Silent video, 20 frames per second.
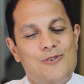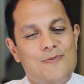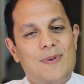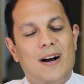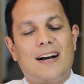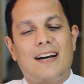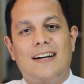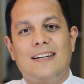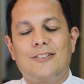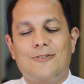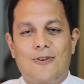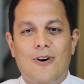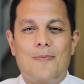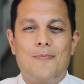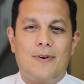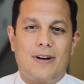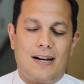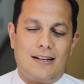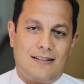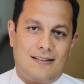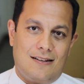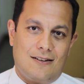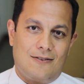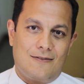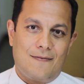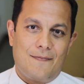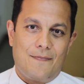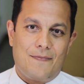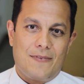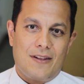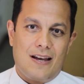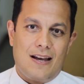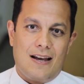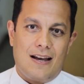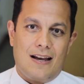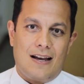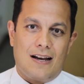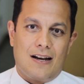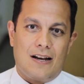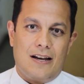de uma grande corporação.
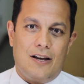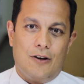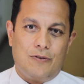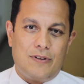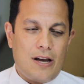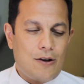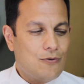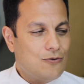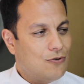Eu dei o